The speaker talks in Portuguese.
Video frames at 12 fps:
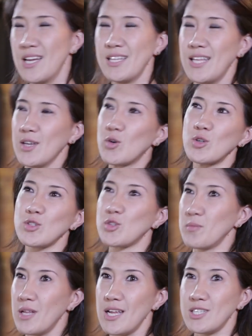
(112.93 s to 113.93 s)
Tem curso de
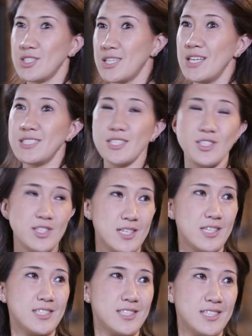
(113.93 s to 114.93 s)
sommelier de 15
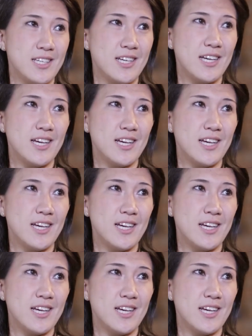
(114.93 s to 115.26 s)
dias.